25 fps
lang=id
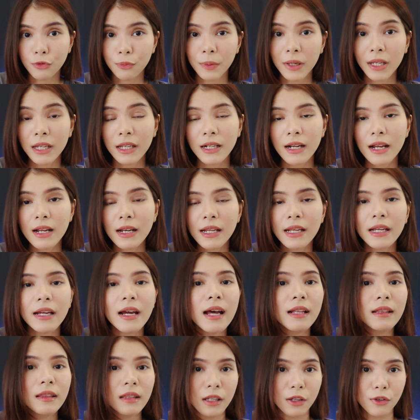Pikiran
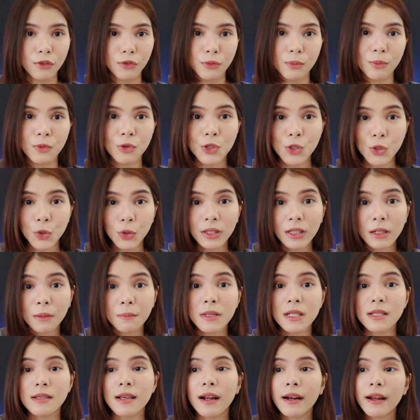negatif, musuh
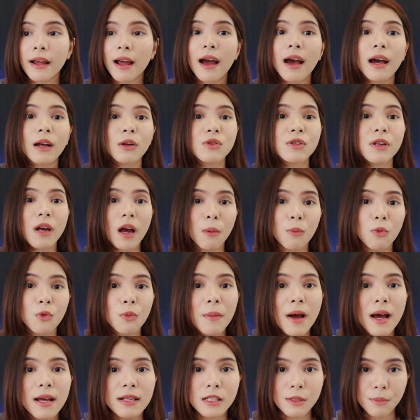terbesar yang harus kamu
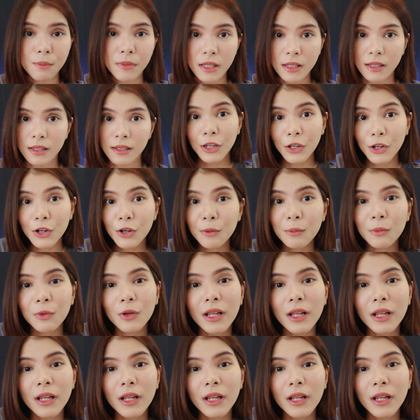basmi. Yuk,